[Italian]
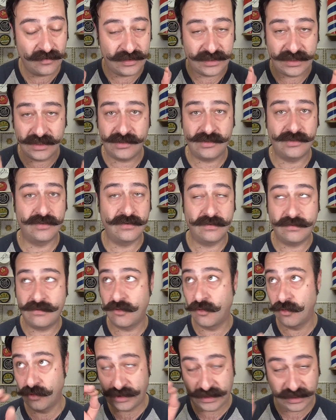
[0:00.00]
stesso,
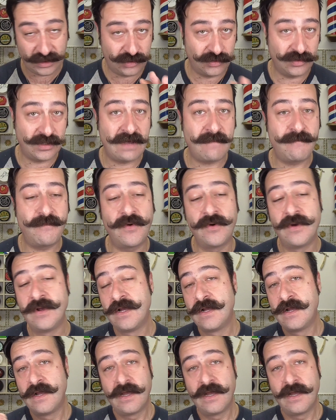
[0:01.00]
con lo stesso tempo